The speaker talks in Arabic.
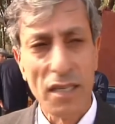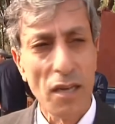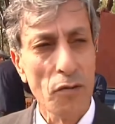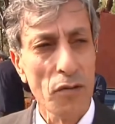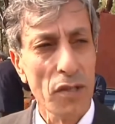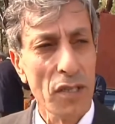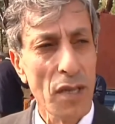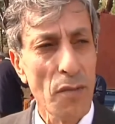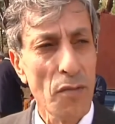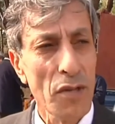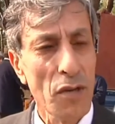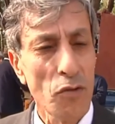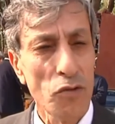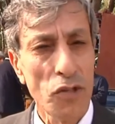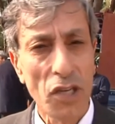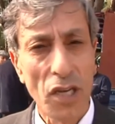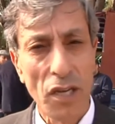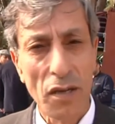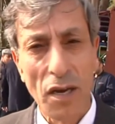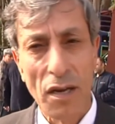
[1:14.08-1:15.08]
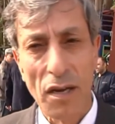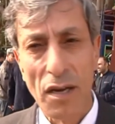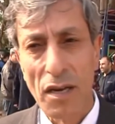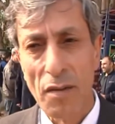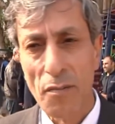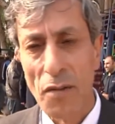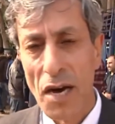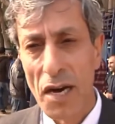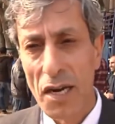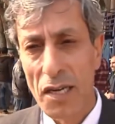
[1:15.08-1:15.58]
تم توزيع
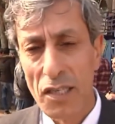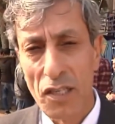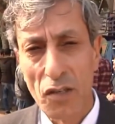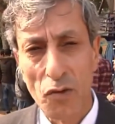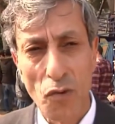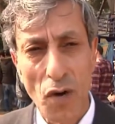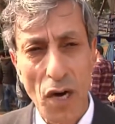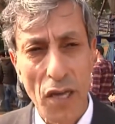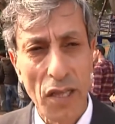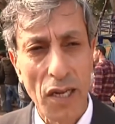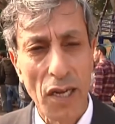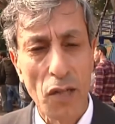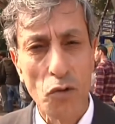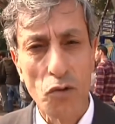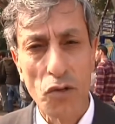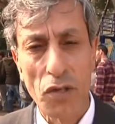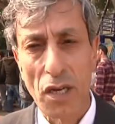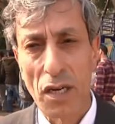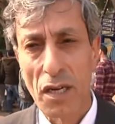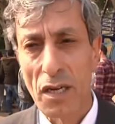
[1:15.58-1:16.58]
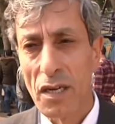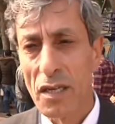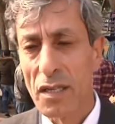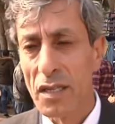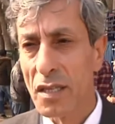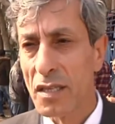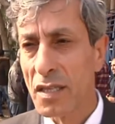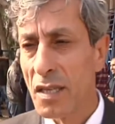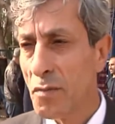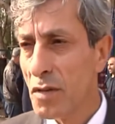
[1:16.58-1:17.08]
ماعز وثلاث أسر
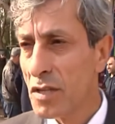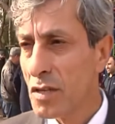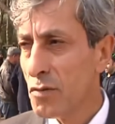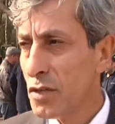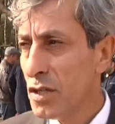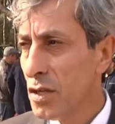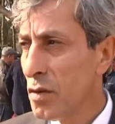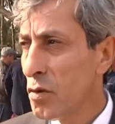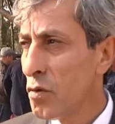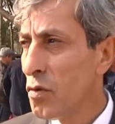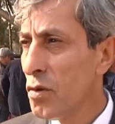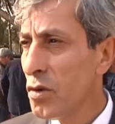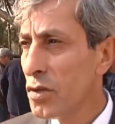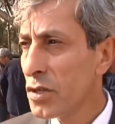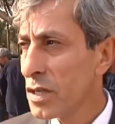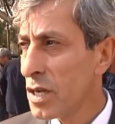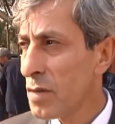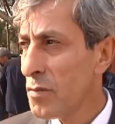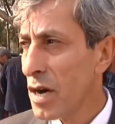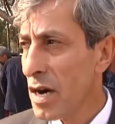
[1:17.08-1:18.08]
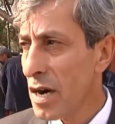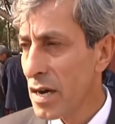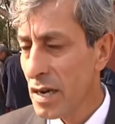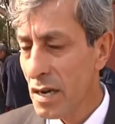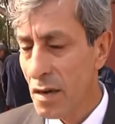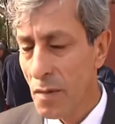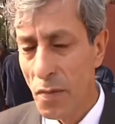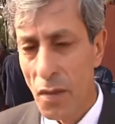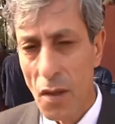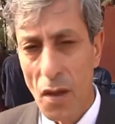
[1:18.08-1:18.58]
تم توزيع لكل أسرة
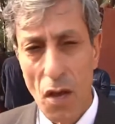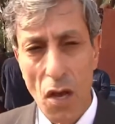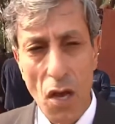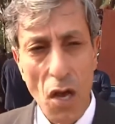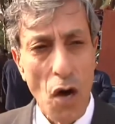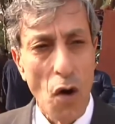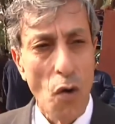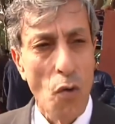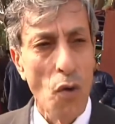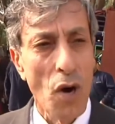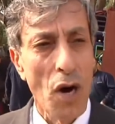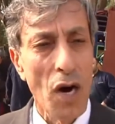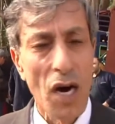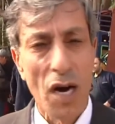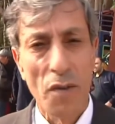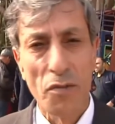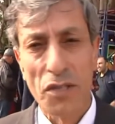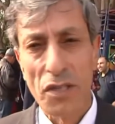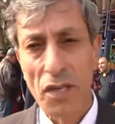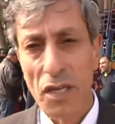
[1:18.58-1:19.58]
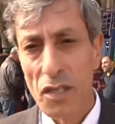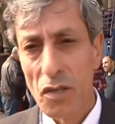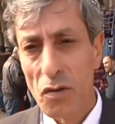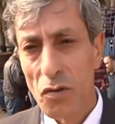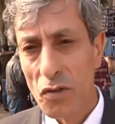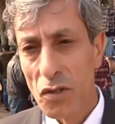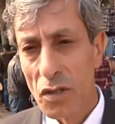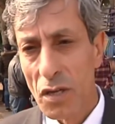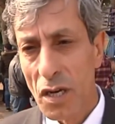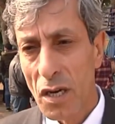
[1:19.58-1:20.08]
بقرة و15
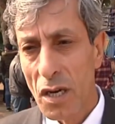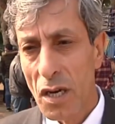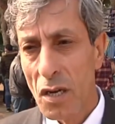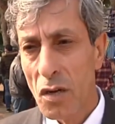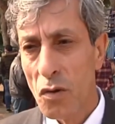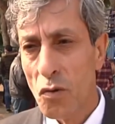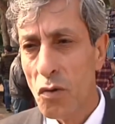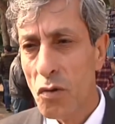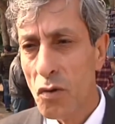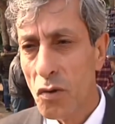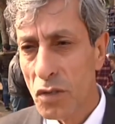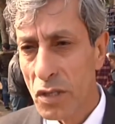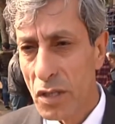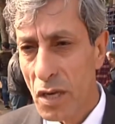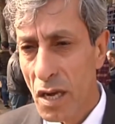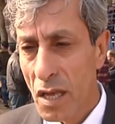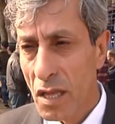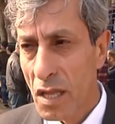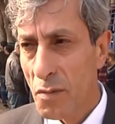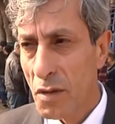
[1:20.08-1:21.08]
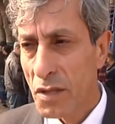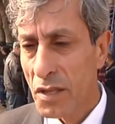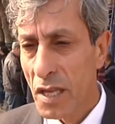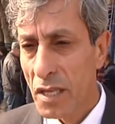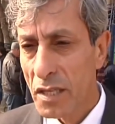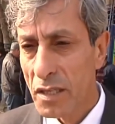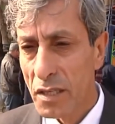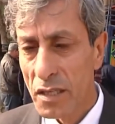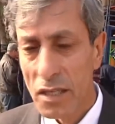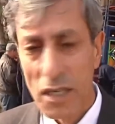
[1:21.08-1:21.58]
أسرة لكل أسرة
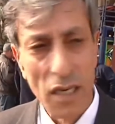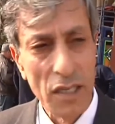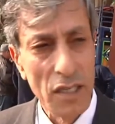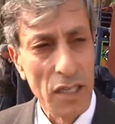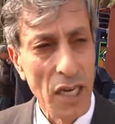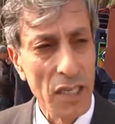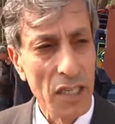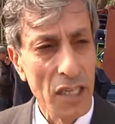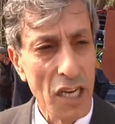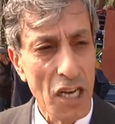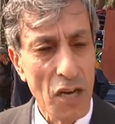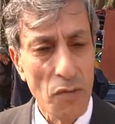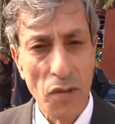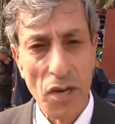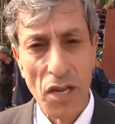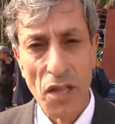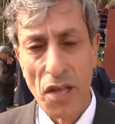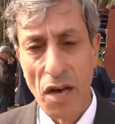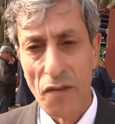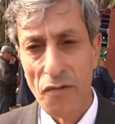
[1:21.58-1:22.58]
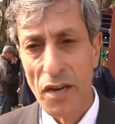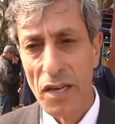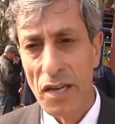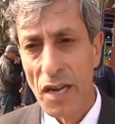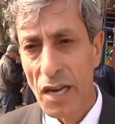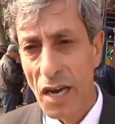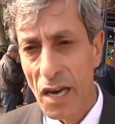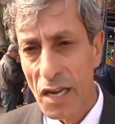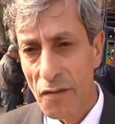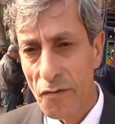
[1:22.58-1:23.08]
18 دجاجة بالإضافة إلى
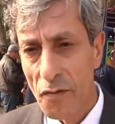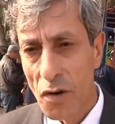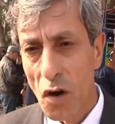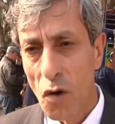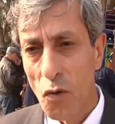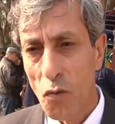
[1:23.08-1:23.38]
العلف